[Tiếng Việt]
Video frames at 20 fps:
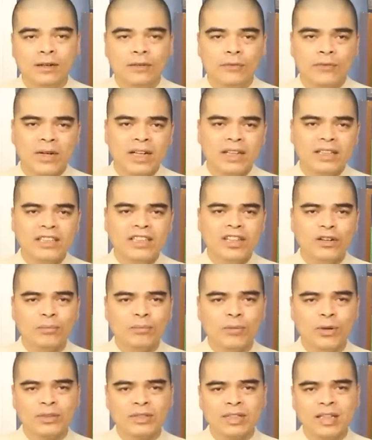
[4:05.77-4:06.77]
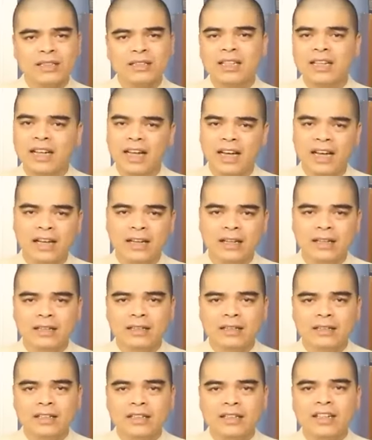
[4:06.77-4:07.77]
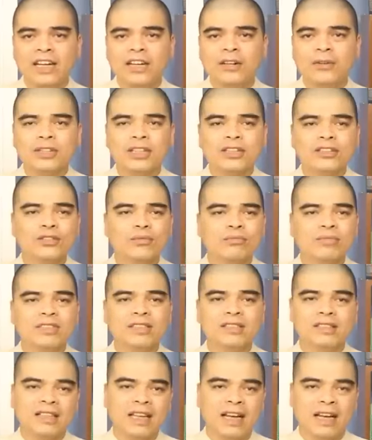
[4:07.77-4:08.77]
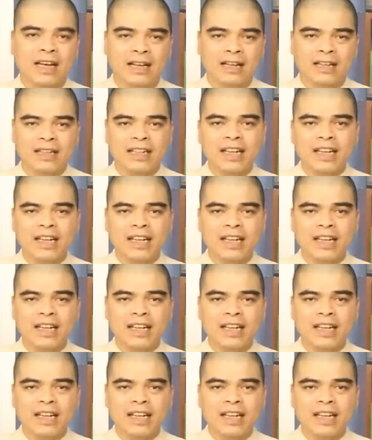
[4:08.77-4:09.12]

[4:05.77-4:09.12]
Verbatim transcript: với cái nhiều màu sắc trên lá thì cây có tác dụng trừ tà